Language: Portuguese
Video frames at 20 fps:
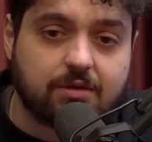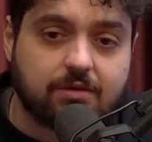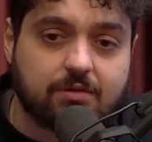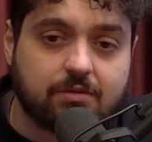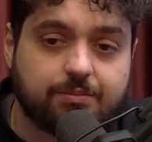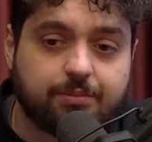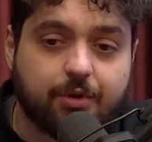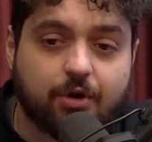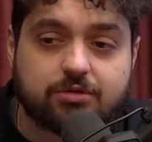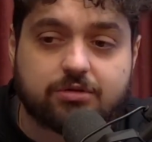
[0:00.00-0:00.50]

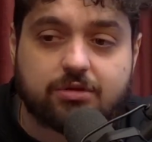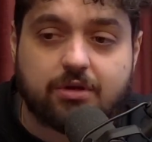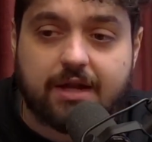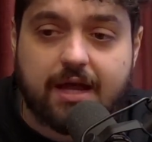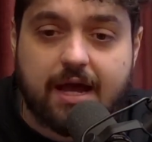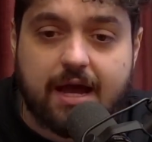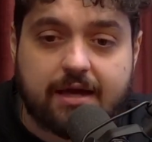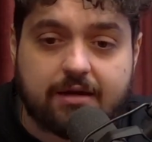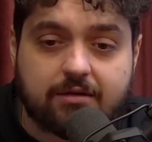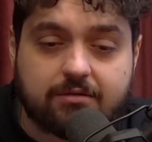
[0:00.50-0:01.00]
O
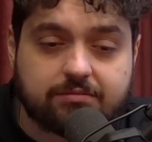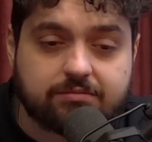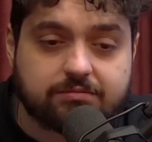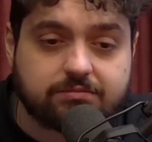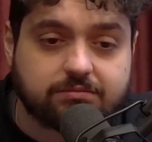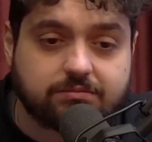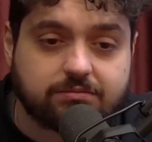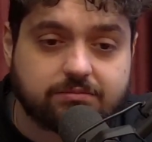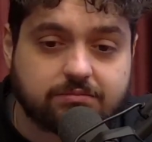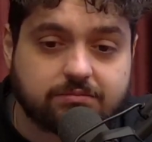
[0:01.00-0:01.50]
Bolsonaro
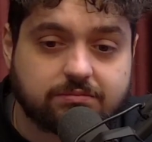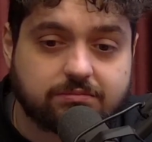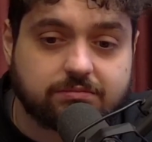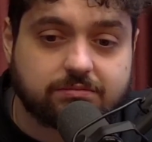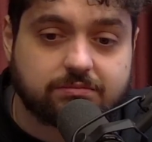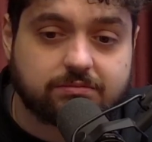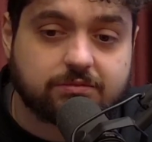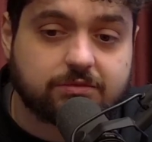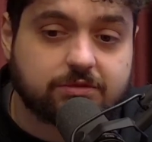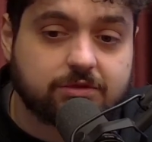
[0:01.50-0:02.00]

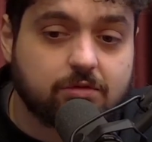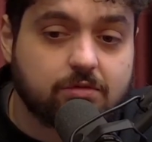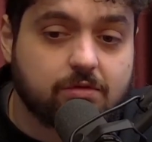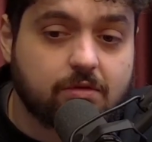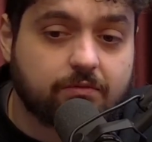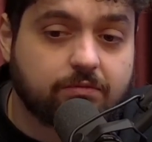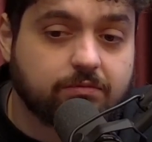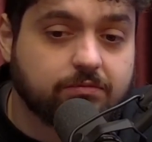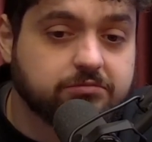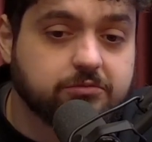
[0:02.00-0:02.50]
não,
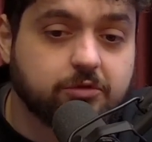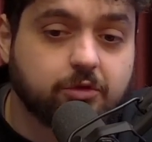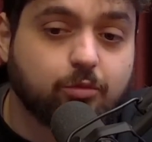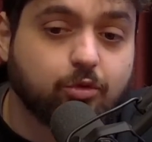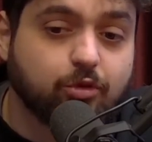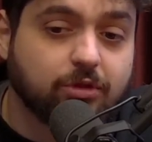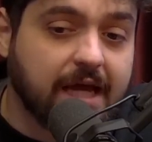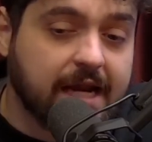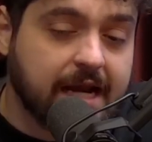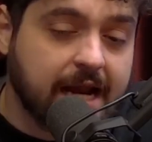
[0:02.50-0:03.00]
não
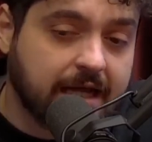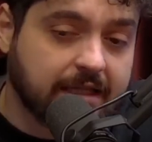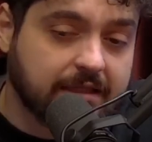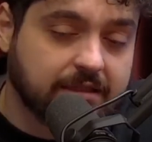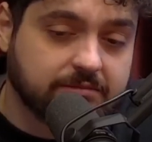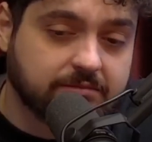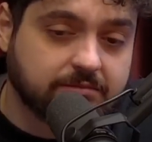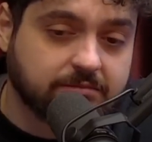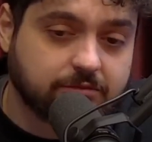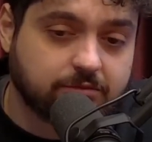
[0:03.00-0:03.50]
muda
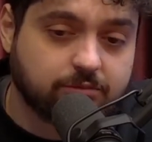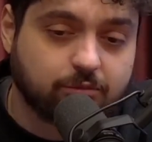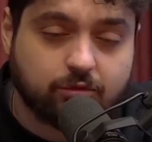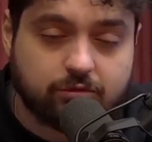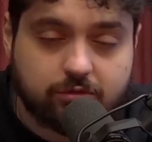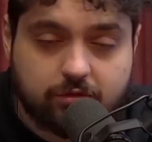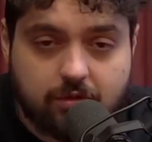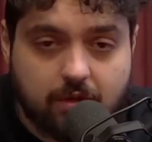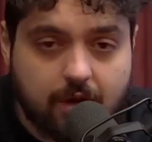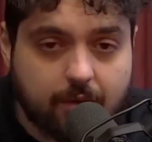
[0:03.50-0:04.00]
nada. O
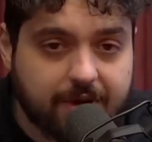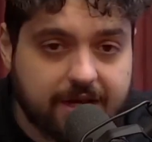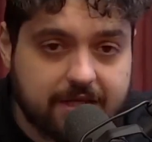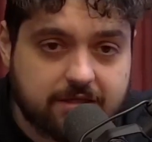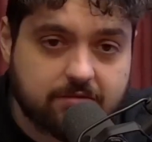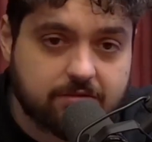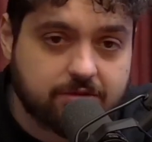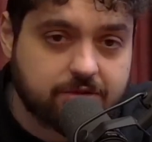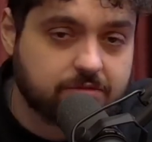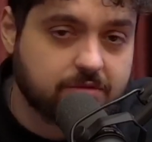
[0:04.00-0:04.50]
mundo, o
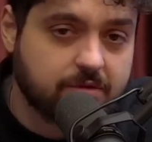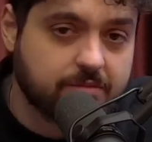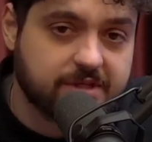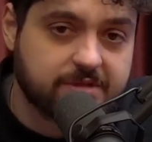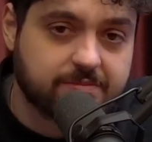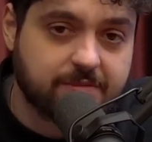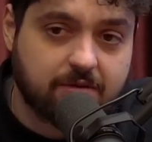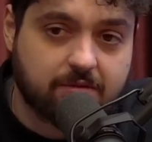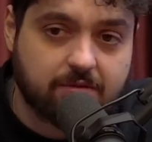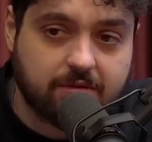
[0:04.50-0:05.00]
Brasil continua a
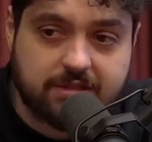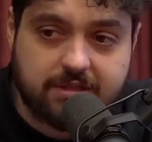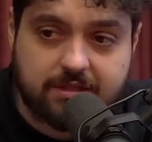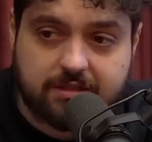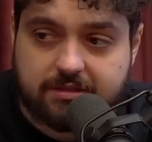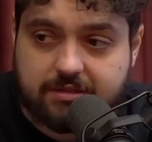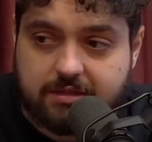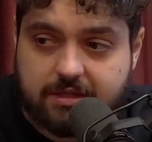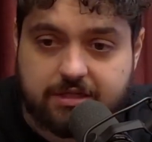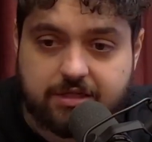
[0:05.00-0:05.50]
mesma coisa.
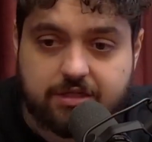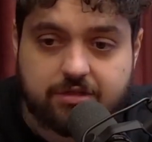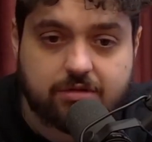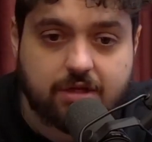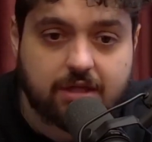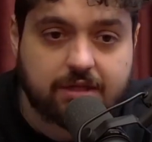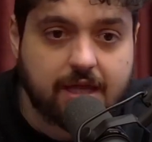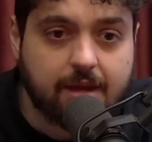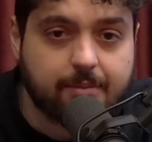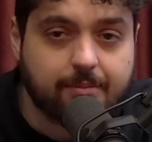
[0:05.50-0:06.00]
A gente
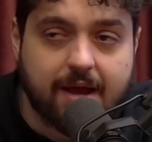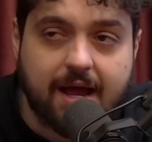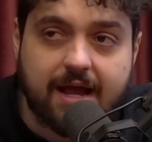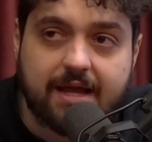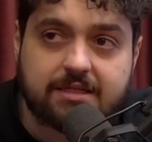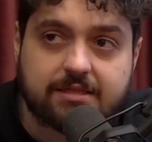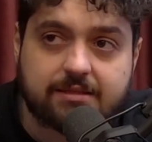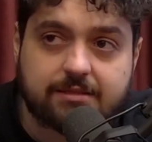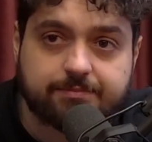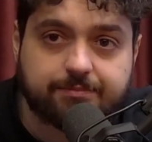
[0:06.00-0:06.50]
só tá
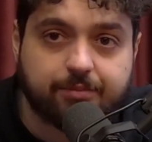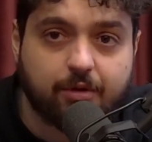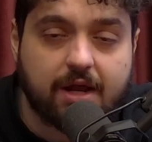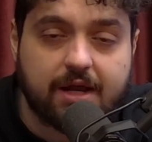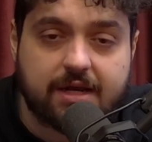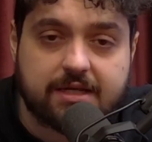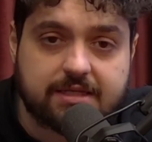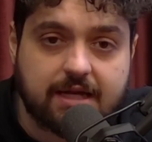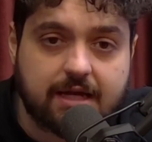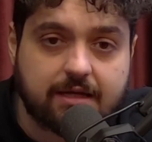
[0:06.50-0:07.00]
mais
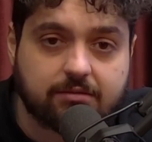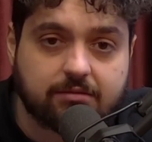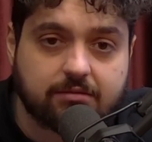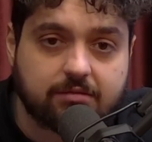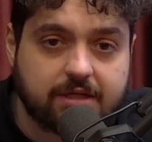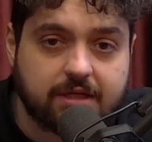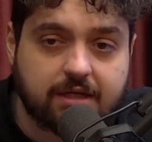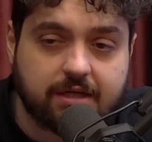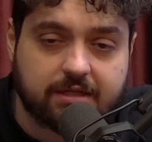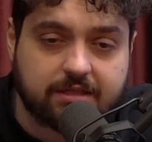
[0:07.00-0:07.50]
polarizado do
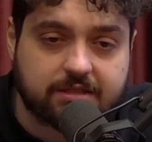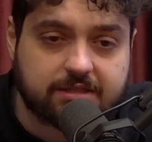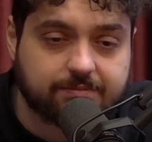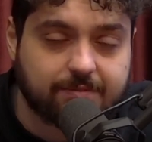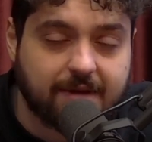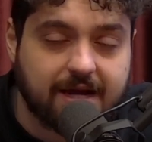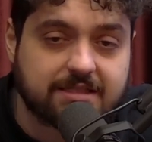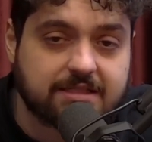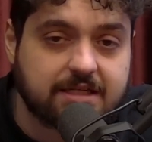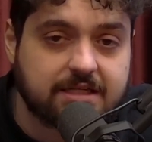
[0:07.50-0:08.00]
que antes,
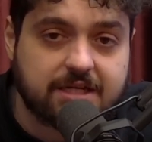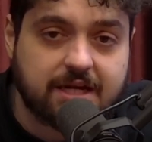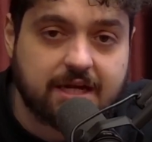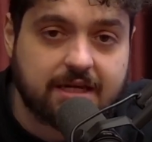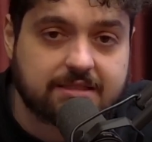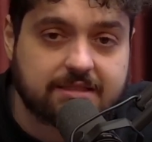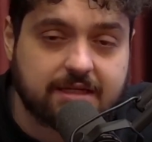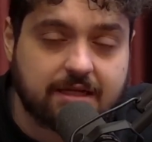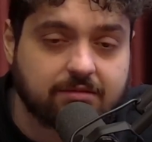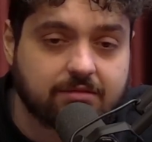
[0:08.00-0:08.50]
mais
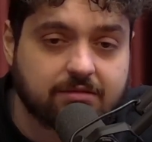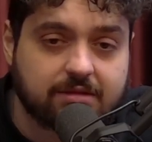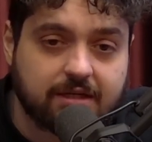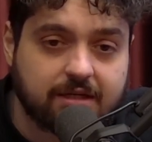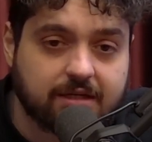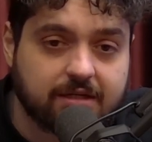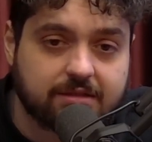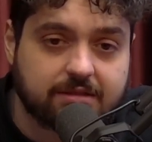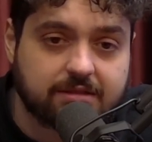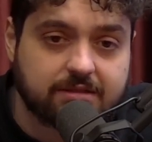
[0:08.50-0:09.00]
radicalizado do que
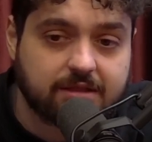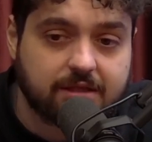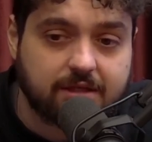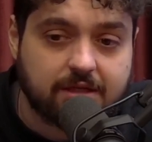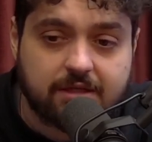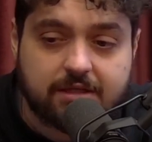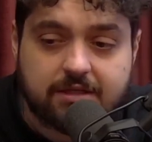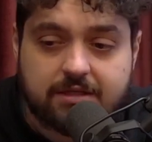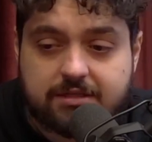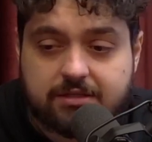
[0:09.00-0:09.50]
antes.
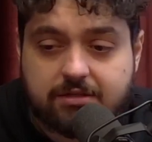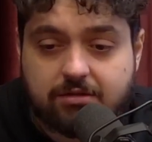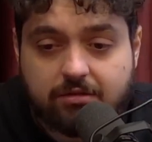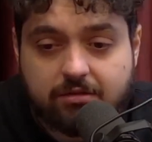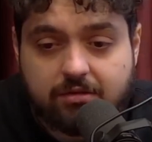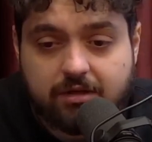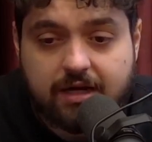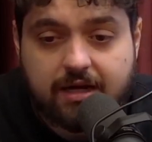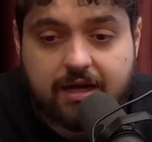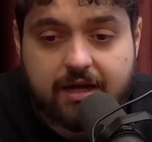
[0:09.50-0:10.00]
Se o
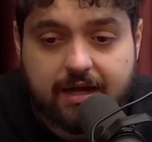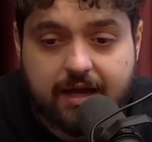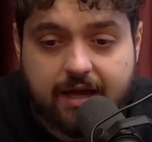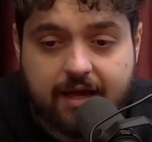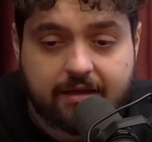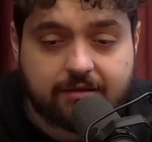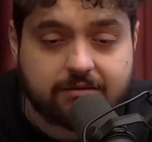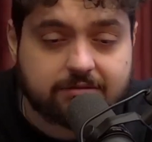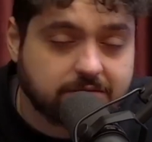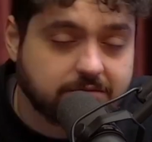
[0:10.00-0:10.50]
Lula
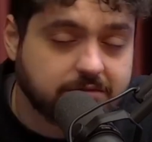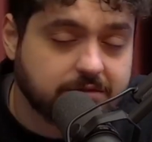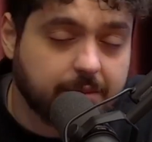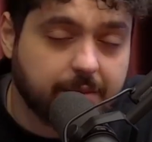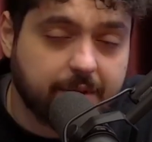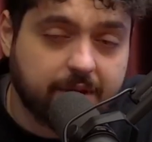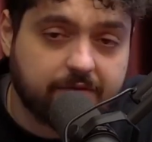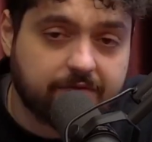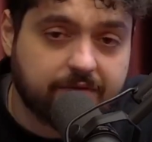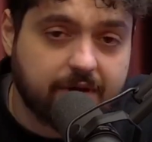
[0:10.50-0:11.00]
ganhar,
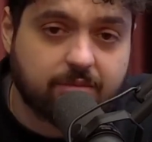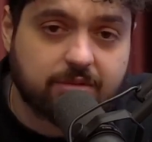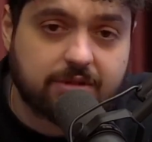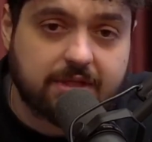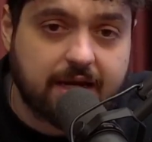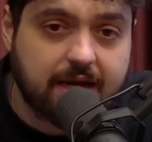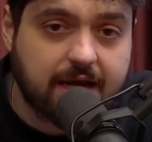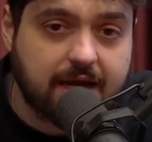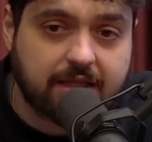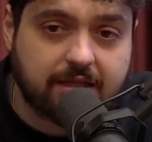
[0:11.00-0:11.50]
também não vai
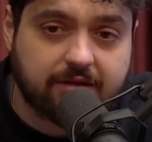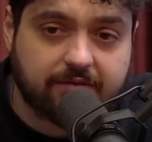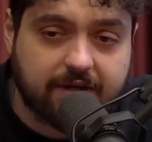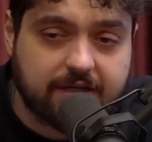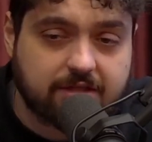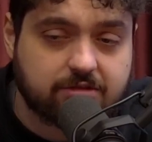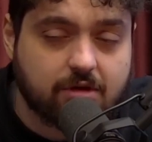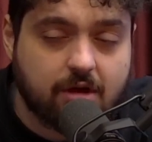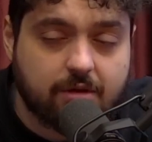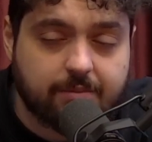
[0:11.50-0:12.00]
mudar nada.
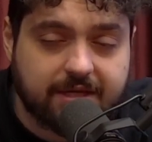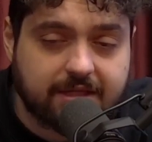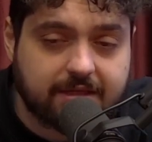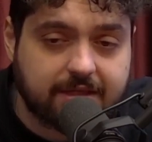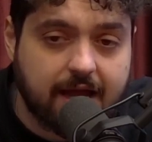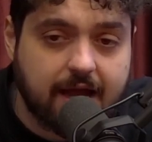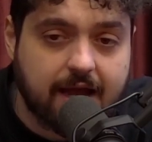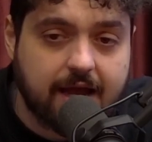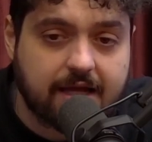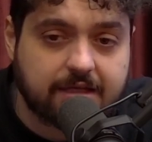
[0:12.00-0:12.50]
Vai só
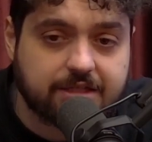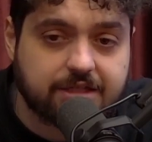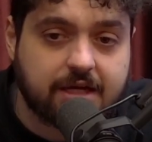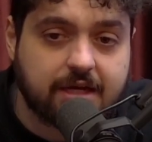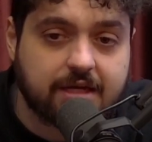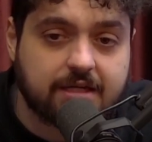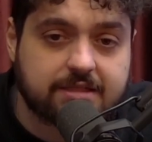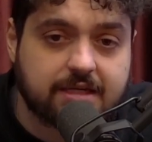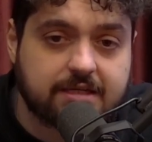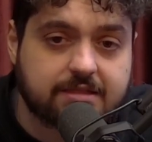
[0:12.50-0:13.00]
aumentar a
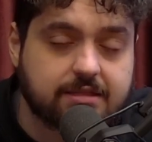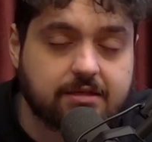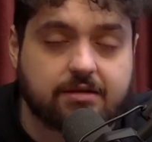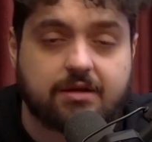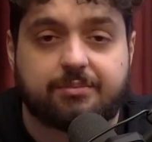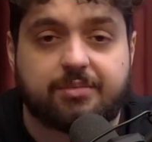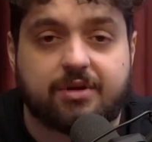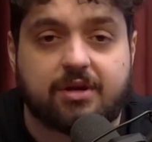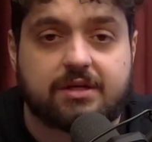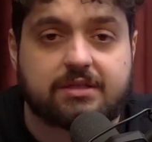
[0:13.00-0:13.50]
radicalização e
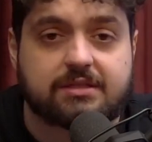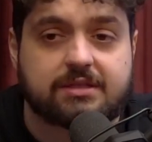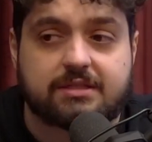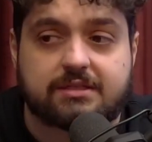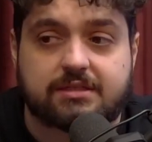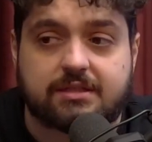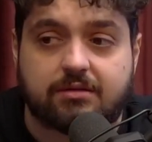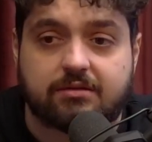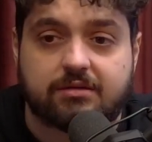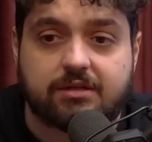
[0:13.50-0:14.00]
a
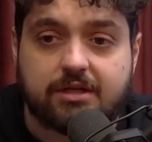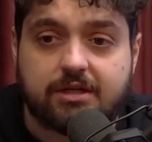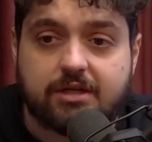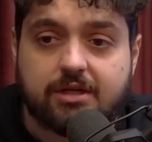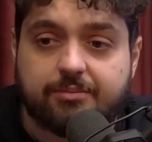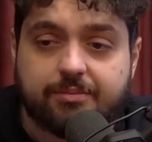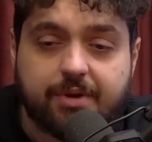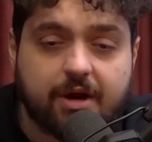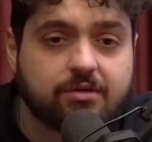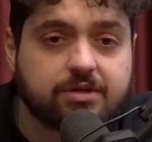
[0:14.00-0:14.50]
polarização.
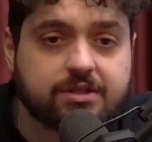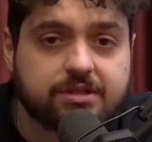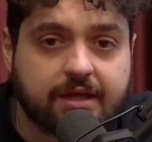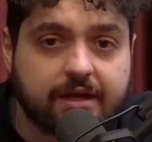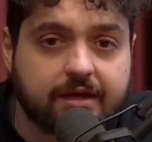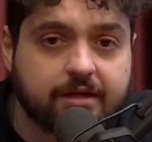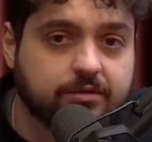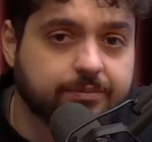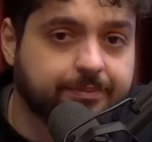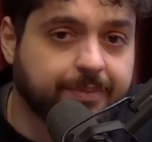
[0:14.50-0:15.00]
Para onde
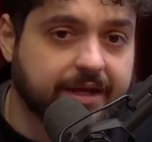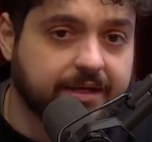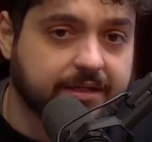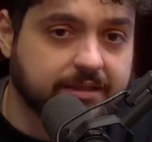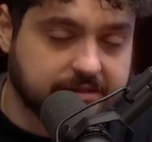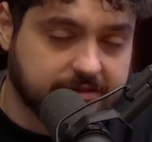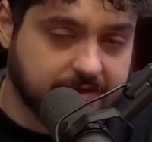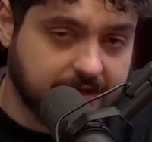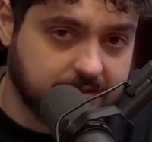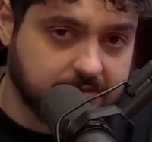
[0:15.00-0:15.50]
tá indo o
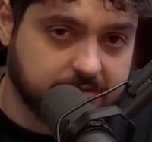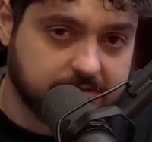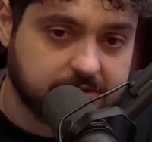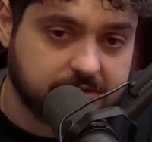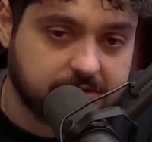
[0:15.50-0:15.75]
país, velho?